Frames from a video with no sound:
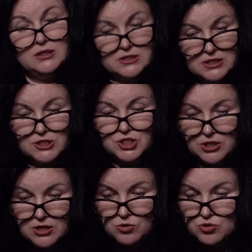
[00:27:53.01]

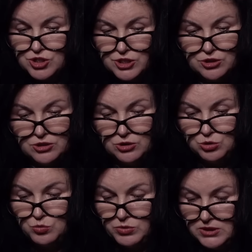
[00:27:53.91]
достаточно хорошее, и
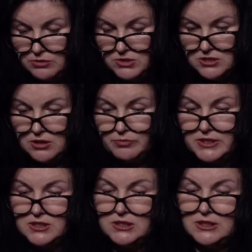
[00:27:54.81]
кто бы там ни стал
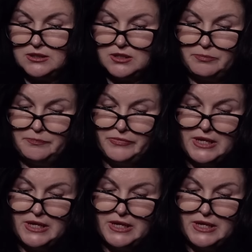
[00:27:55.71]
президентом,